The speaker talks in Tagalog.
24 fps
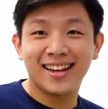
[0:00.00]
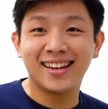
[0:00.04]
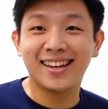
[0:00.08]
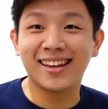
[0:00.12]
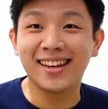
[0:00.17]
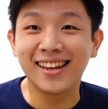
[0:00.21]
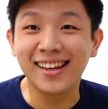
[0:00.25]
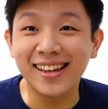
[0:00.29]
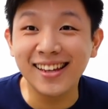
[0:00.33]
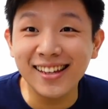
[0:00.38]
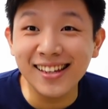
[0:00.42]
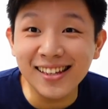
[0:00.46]

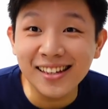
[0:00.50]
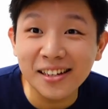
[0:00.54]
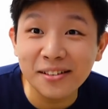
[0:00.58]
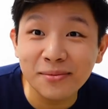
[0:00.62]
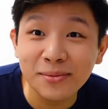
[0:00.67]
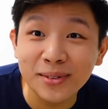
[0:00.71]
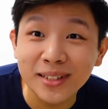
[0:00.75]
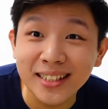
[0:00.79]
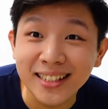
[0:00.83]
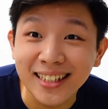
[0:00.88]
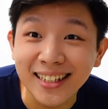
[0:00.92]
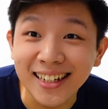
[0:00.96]
Hey,
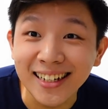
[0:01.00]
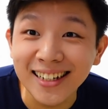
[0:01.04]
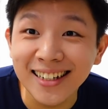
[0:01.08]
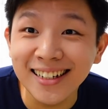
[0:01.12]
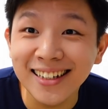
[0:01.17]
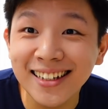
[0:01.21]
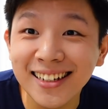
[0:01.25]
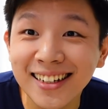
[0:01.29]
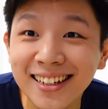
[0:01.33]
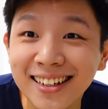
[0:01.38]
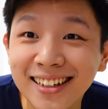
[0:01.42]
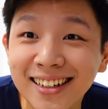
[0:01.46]
kamusta?
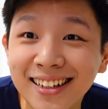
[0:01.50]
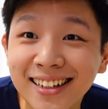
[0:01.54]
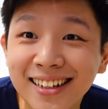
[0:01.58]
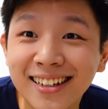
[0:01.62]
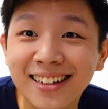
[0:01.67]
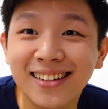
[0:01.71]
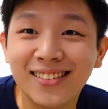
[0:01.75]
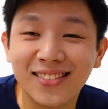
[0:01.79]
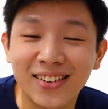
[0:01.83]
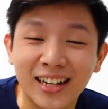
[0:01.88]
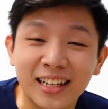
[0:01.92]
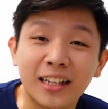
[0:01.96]

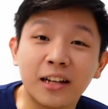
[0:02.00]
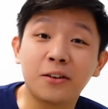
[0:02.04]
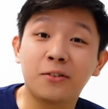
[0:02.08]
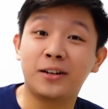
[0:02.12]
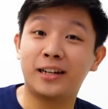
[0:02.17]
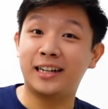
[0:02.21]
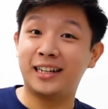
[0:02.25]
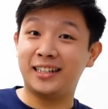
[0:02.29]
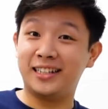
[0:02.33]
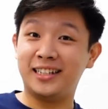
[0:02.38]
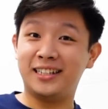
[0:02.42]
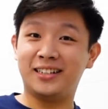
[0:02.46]
Ganda
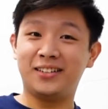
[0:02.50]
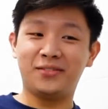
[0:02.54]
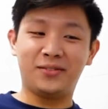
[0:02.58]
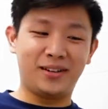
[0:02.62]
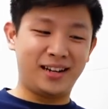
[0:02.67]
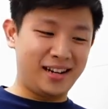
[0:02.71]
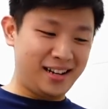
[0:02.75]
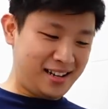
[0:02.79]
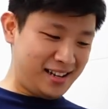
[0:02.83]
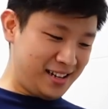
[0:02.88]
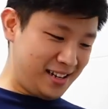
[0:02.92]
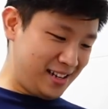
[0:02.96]
quality, di
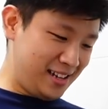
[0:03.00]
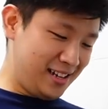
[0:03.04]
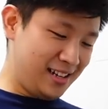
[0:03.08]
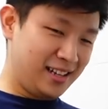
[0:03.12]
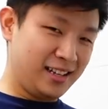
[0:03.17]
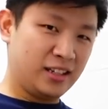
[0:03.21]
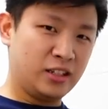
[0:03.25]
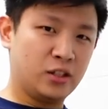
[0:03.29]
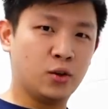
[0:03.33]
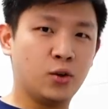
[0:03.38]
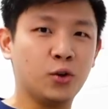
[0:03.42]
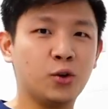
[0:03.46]
ba?
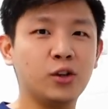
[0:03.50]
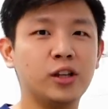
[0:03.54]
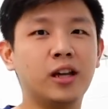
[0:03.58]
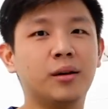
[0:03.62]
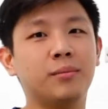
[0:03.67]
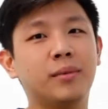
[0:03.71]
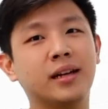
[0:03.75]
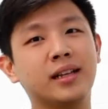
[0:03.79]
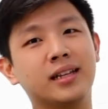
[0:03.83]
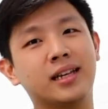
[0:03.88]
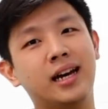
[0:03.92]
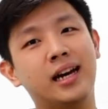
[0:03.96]
Siguro
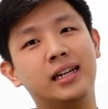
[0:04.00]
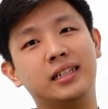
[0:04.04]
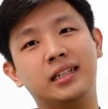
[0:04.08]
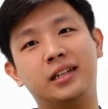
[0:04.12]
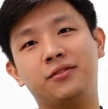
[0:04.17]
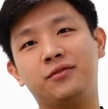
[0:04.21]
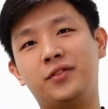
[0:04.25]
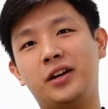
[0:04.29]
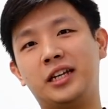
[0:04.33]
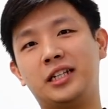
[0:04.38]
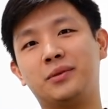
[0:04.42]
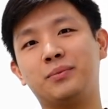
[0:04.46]
naman guys,
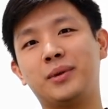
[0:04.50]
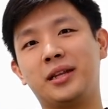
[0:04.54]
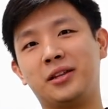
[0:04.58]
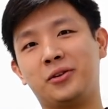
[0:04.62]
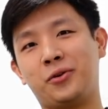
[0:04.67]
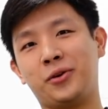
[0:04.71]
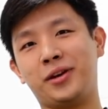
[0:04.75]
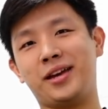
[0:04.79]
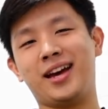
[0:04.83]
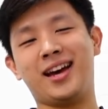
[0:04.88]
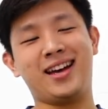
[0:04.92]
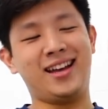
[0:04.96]
investment ko
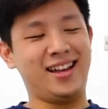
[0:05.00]
yan.